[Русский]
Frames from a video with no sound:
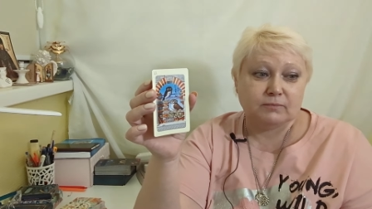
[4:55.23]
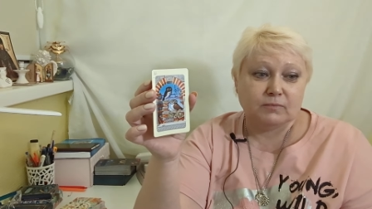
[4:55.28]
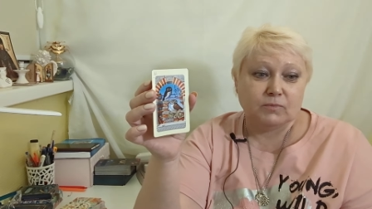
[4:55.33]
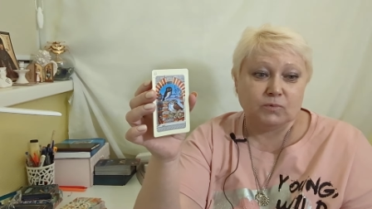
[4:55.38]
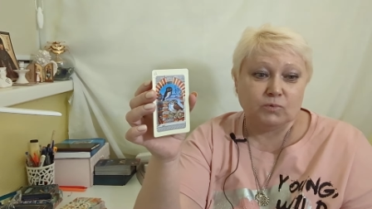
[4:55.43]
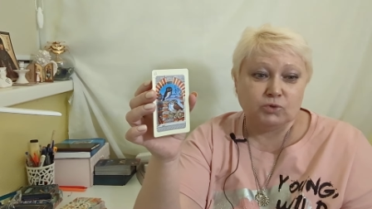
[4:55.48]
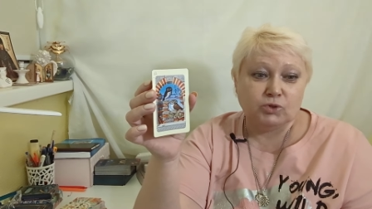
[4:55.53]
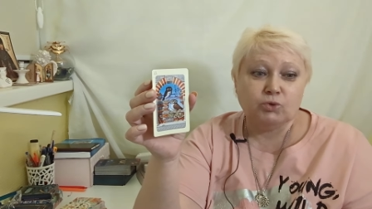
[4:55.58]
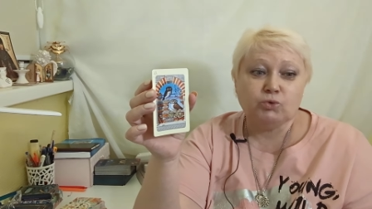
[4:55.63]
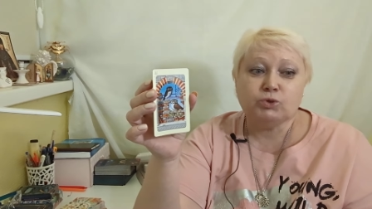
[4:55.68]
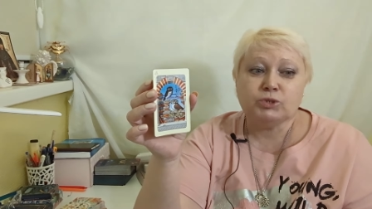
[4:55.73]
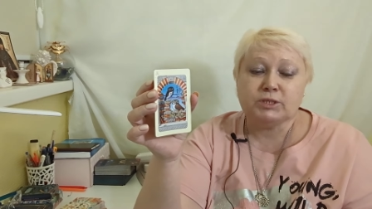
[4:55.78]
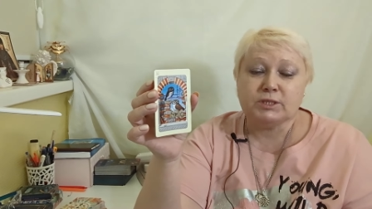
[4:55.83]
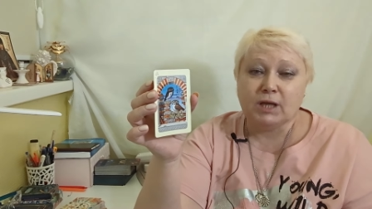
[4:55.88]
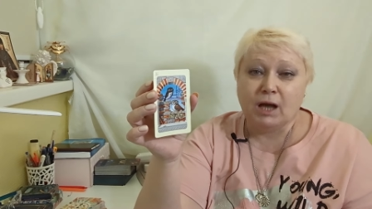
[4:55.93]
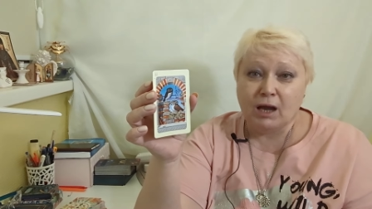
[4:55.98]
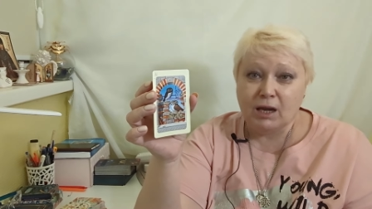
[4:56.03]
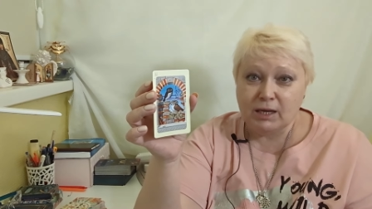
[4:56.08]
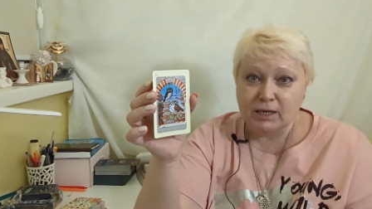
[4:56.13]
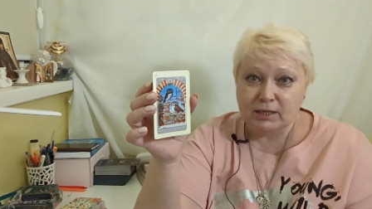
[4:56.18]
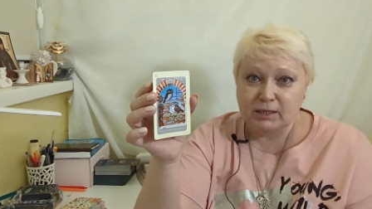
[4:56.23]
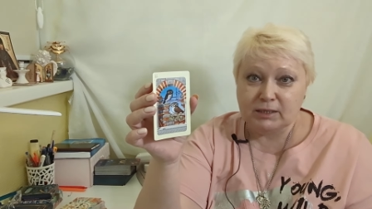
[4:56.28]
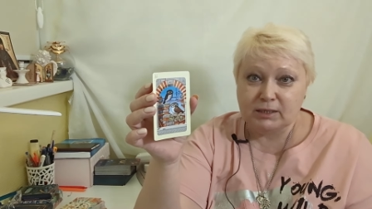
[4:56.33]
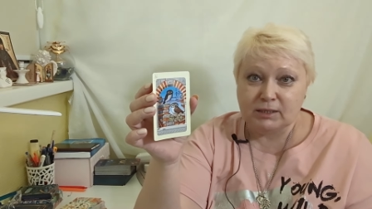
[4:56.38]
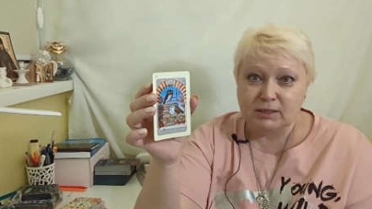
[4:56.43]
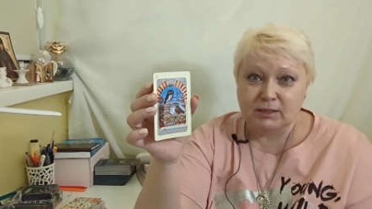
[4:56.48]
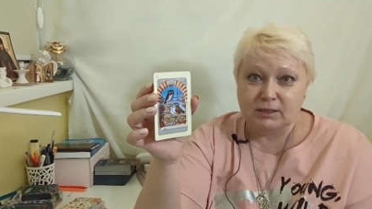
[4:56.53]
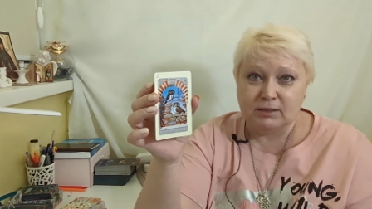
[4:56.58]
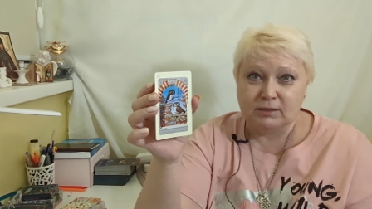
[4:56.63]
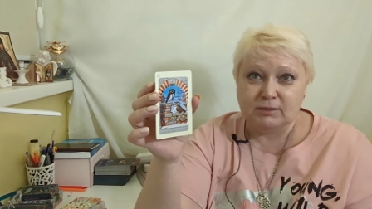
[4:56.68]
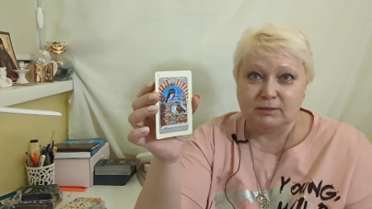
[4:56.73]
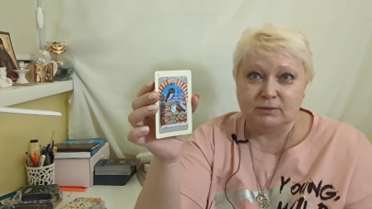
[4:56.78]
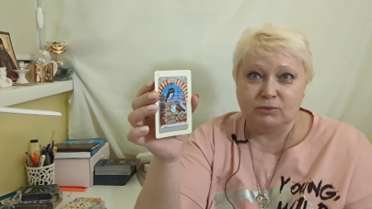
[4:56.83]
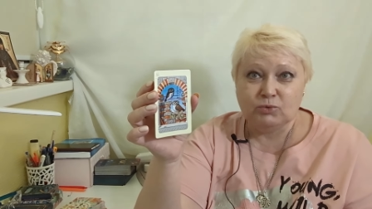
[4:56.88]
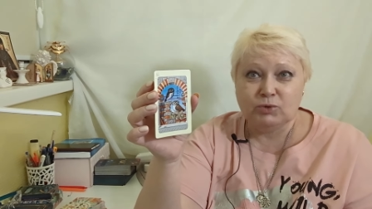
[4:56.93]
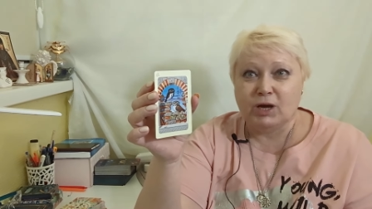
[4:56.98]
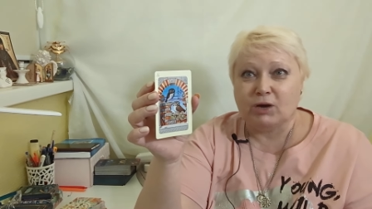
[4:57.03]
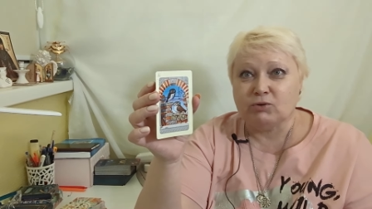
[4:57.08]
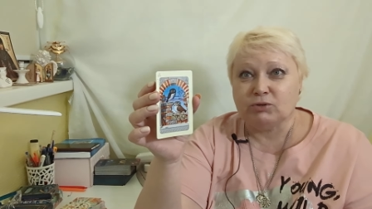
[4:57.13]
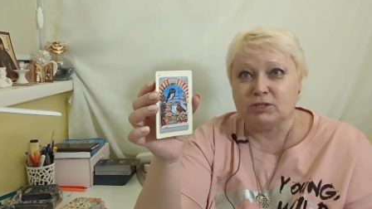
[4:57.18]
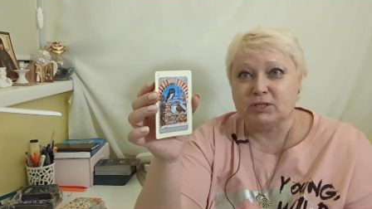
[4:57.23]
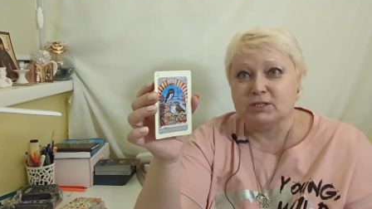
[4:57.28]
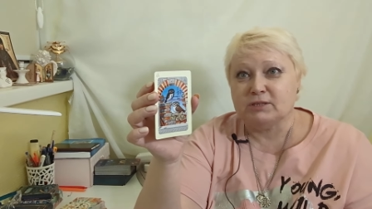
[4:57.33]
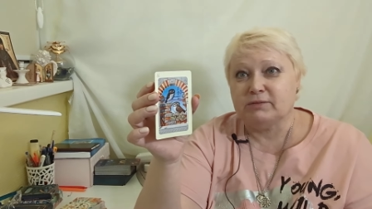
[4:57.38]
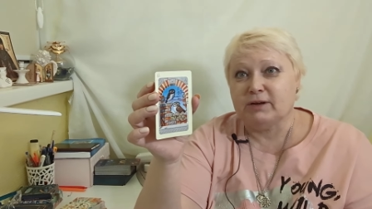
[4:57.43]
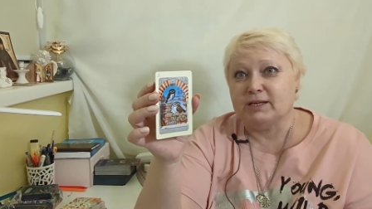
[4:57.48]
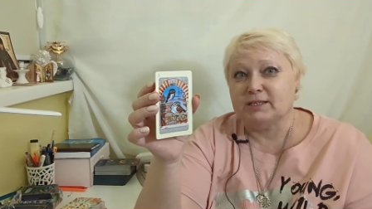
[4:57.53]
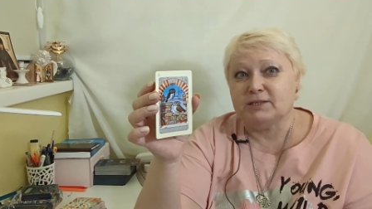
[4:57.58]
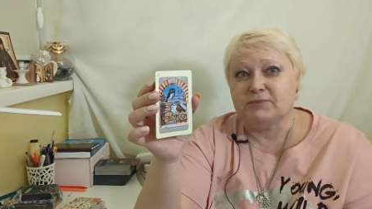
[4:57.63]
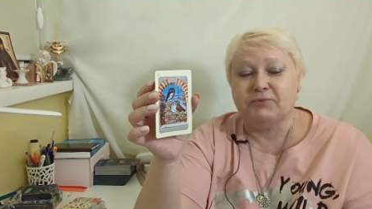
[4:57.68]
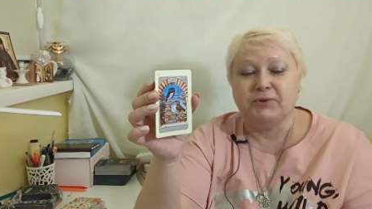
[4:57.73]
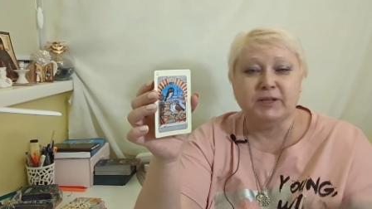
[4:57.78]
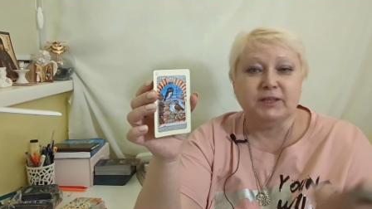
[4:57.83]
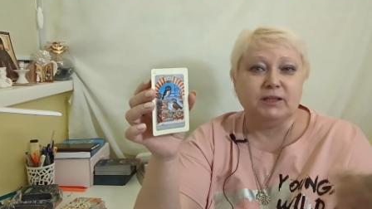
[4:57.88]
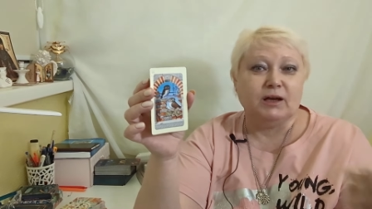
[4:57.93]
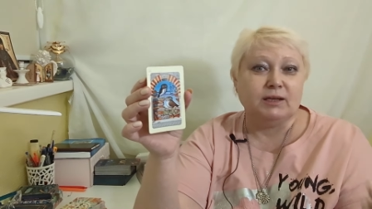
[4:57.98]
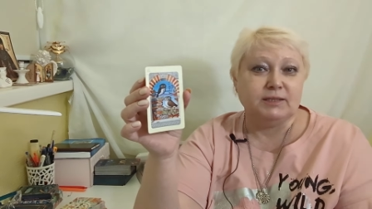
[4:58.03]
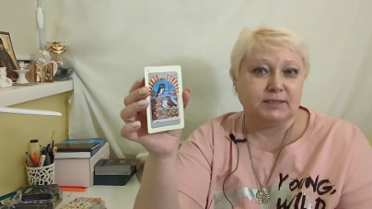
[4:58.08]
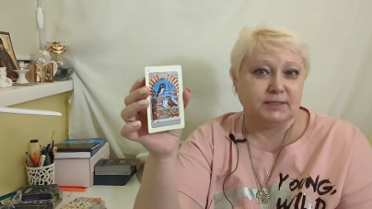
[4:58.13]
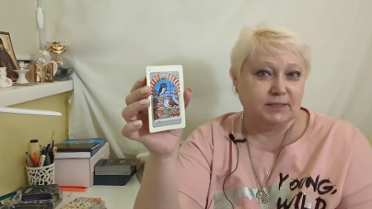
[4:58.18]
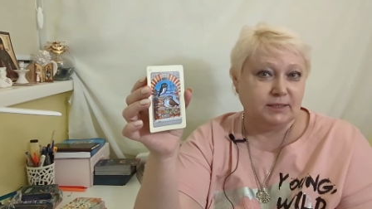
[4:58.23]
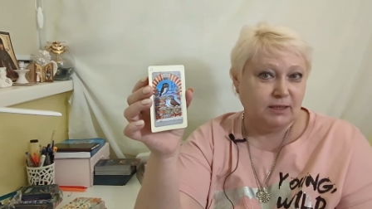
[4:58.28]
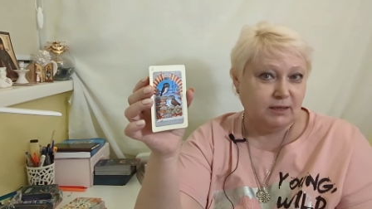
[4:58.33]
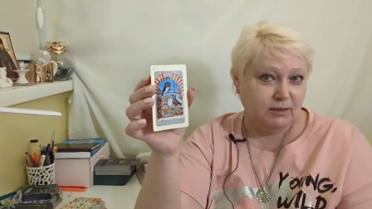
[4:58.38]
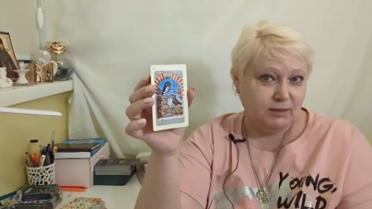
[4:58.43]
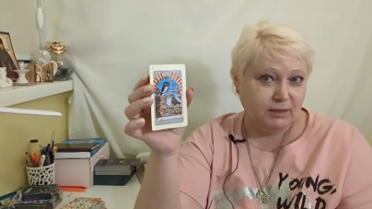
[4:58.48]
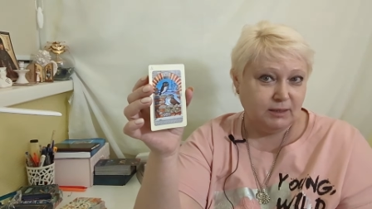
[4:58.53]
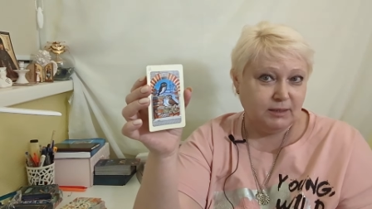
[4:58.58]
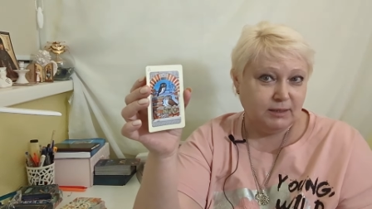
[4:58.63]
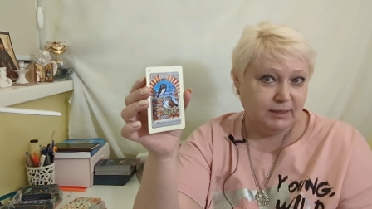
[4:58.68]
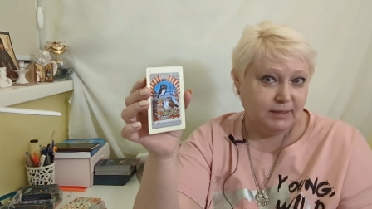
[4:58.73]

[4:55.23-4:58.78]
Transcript: уже устали, и, ну, как вот называется, фрилансы, да?